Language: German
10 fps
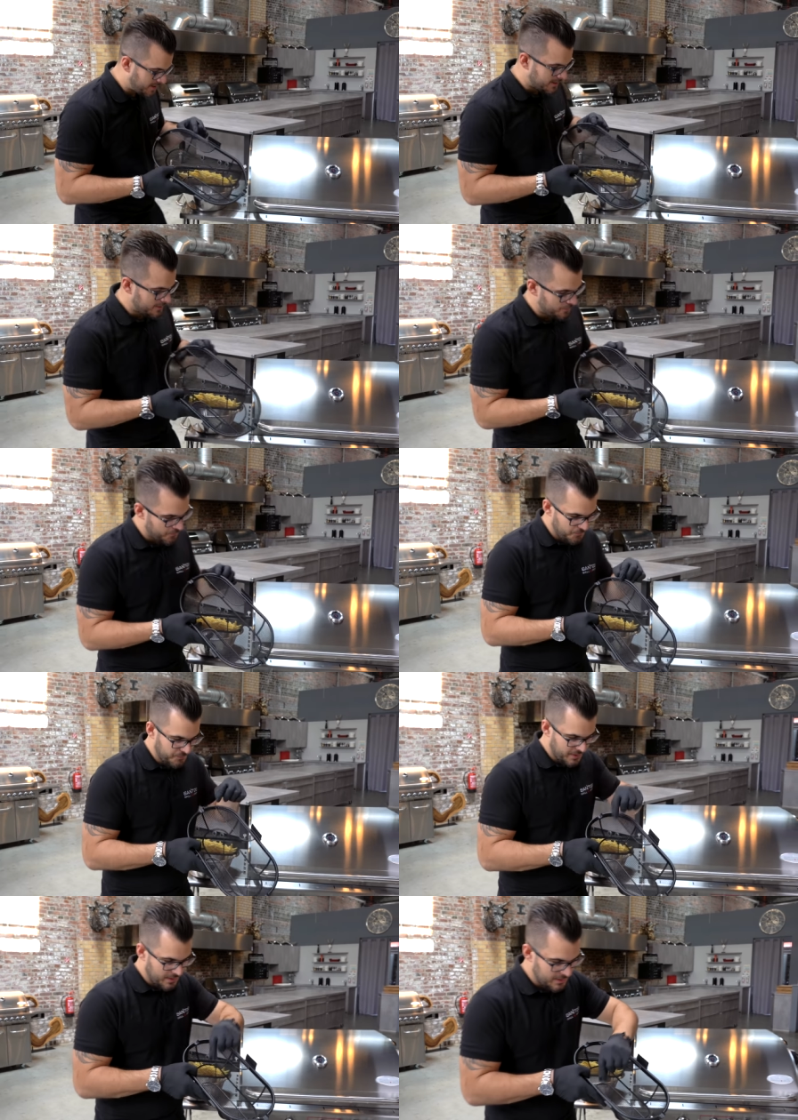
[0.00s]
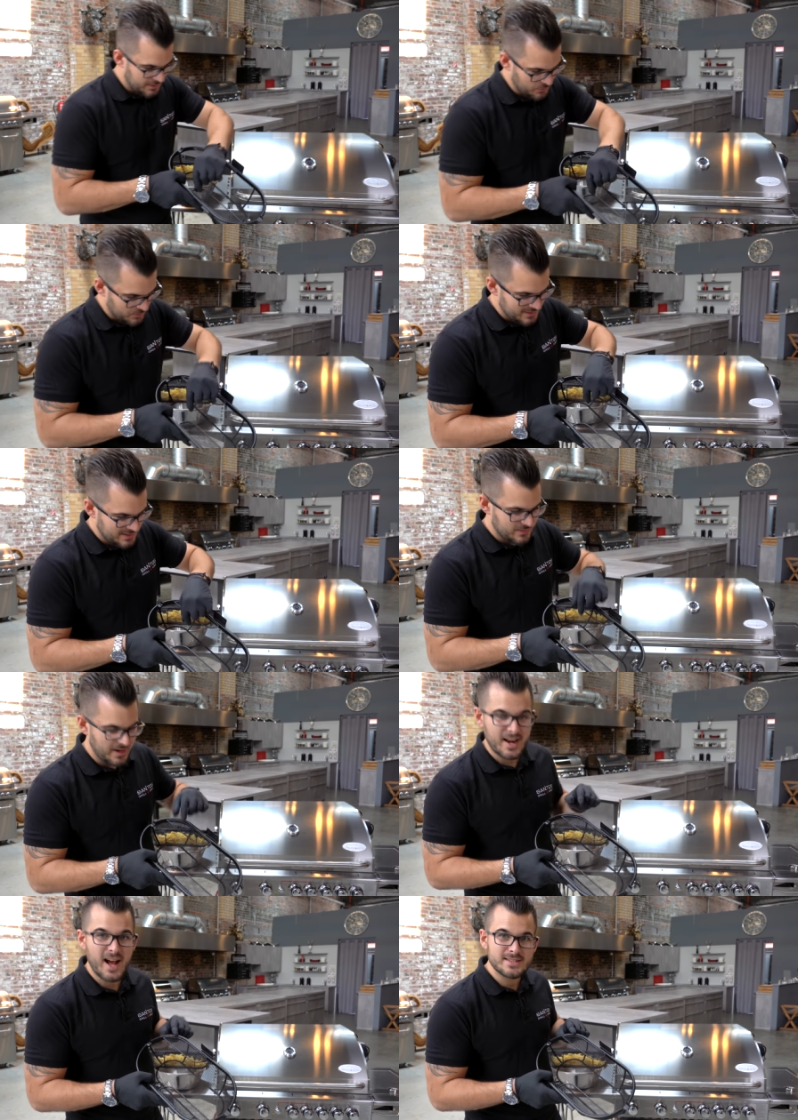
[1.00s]
hier so diese
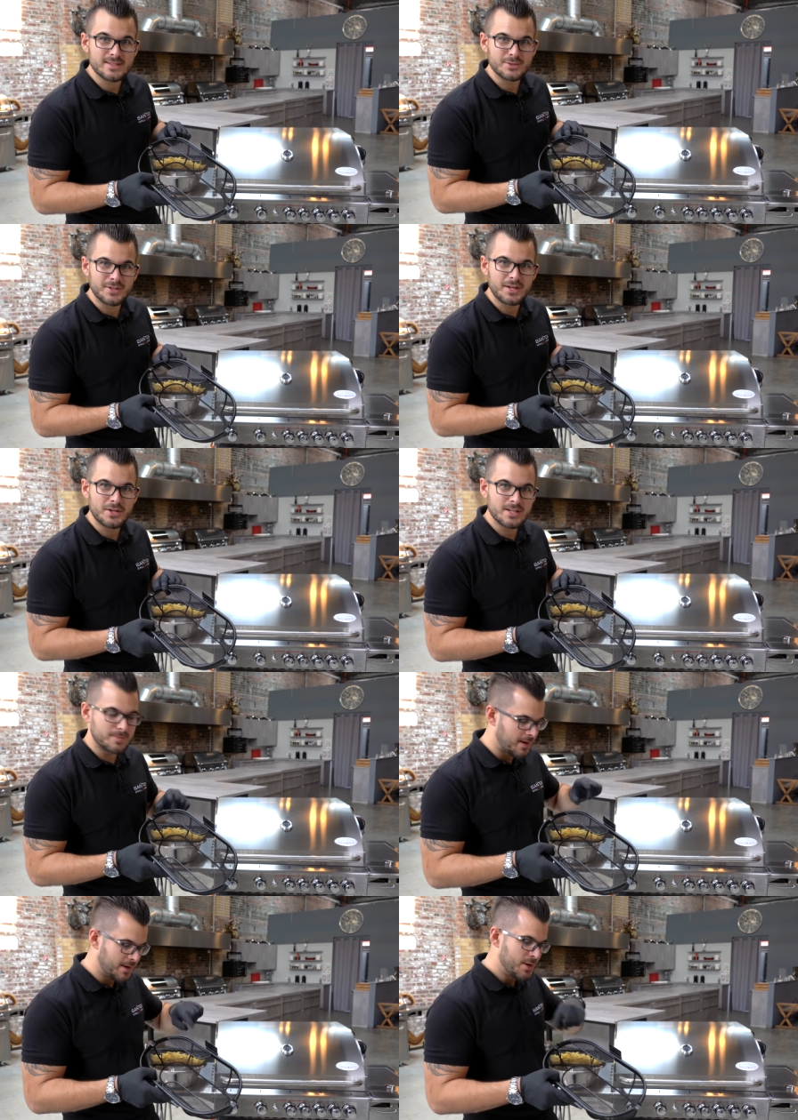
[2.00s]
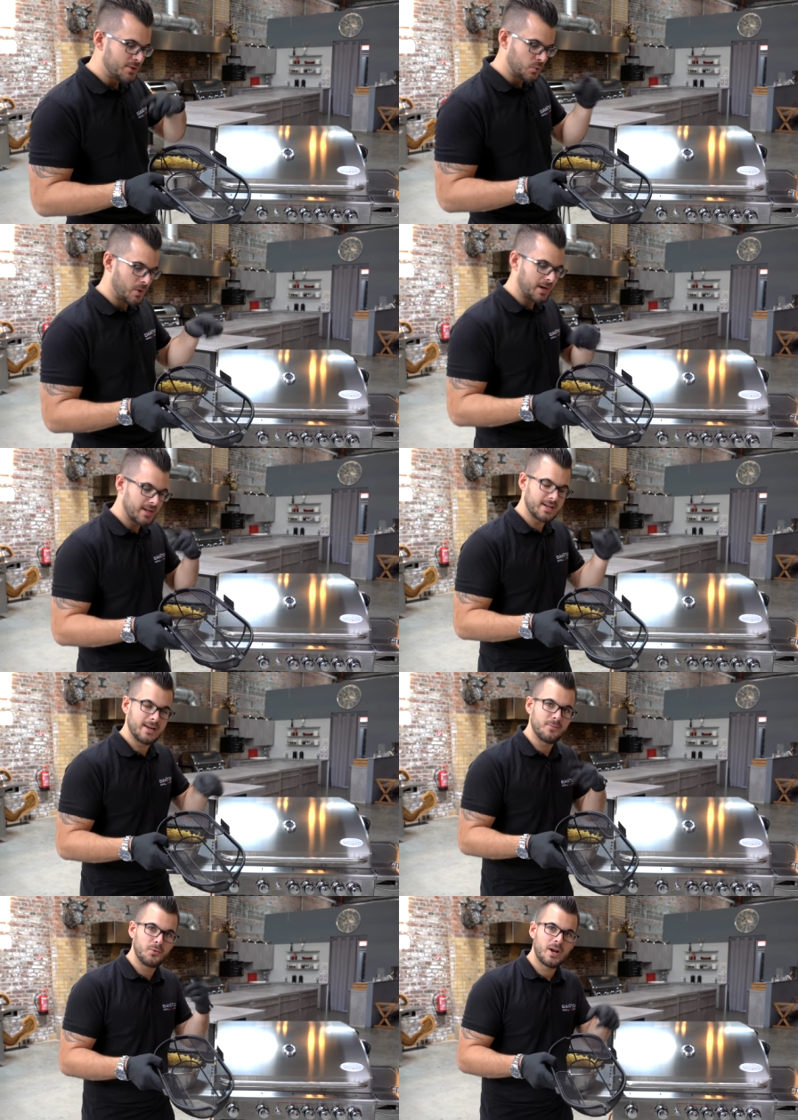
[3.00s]
zwei Nasen, so nenne ich das mal. So kann das
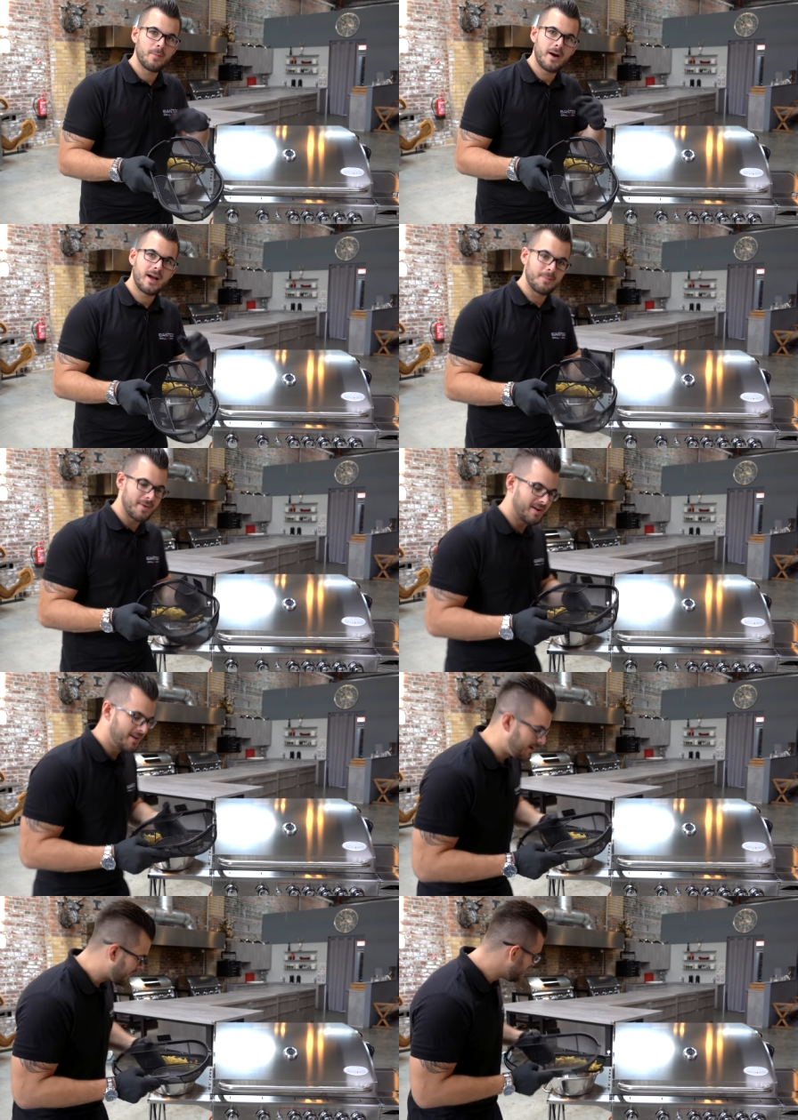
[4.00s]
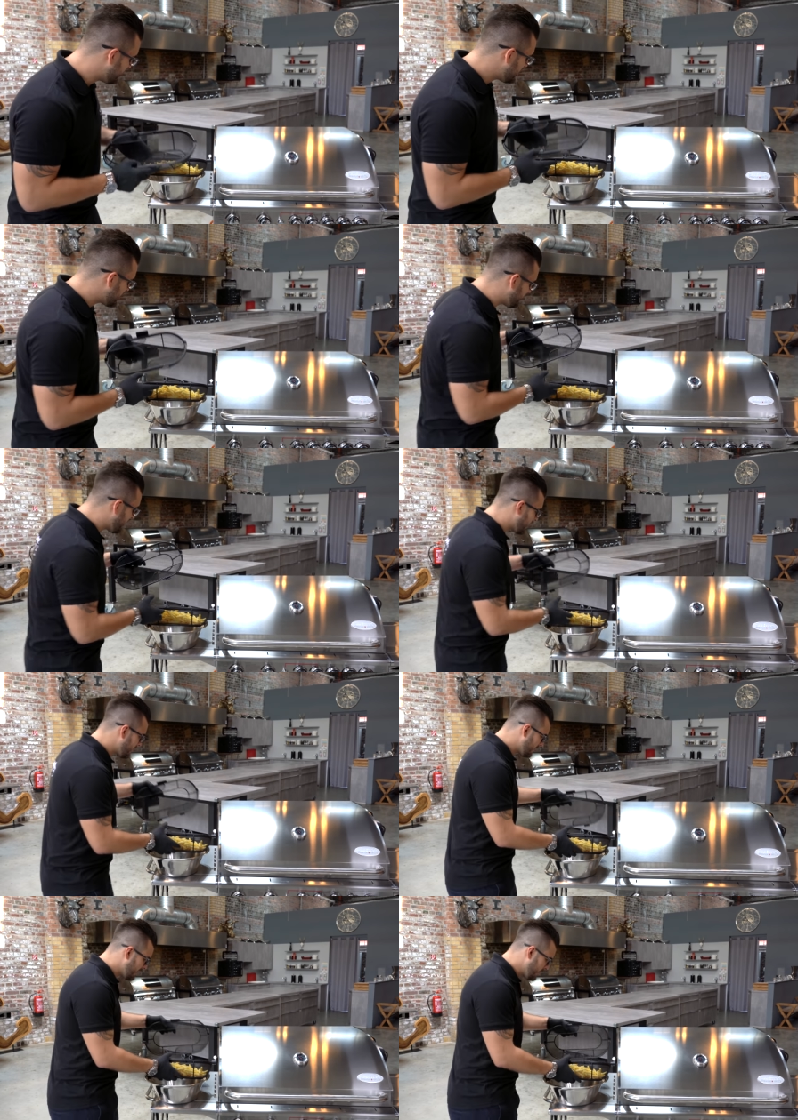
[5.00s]
halt wunderbar immer gemischt
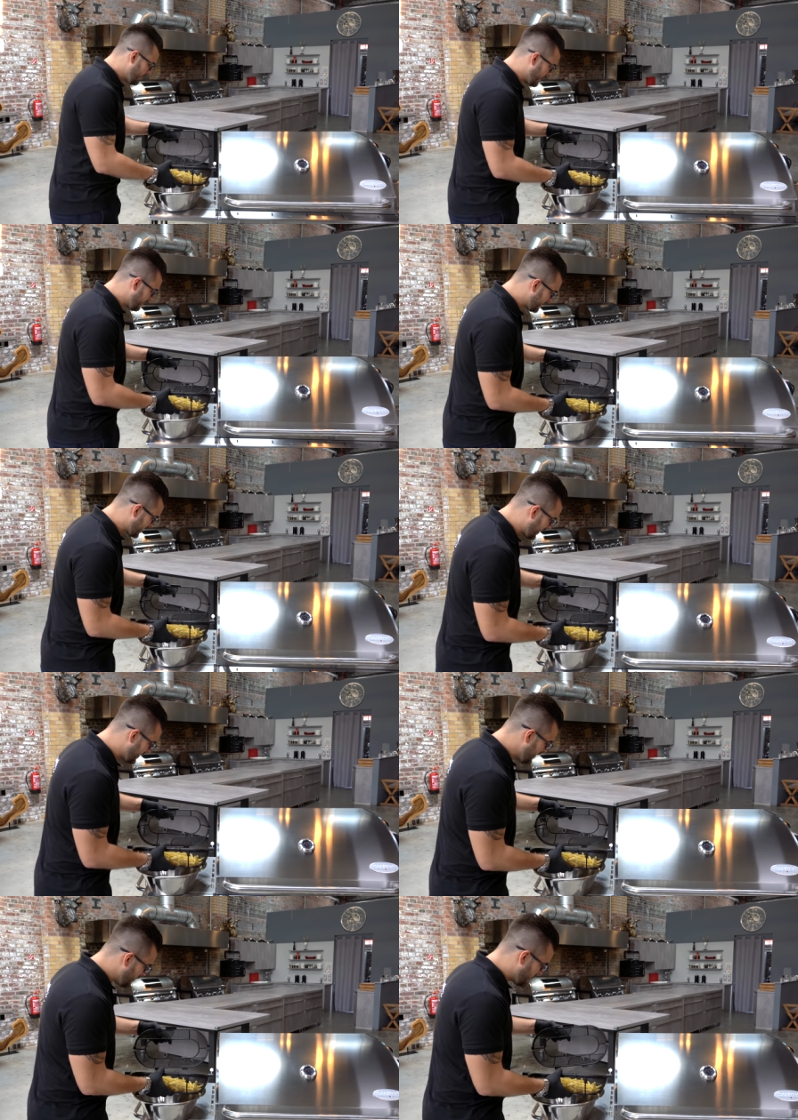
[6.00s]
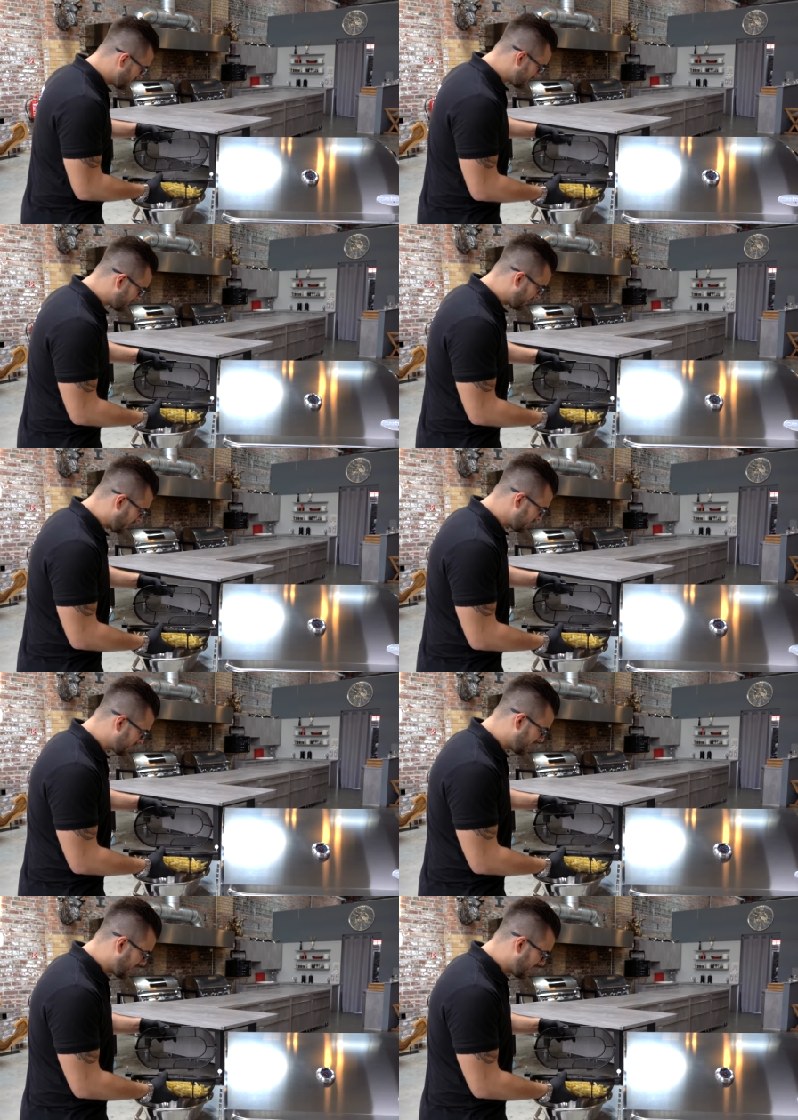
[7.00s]
werden beim Drehen und es wird alles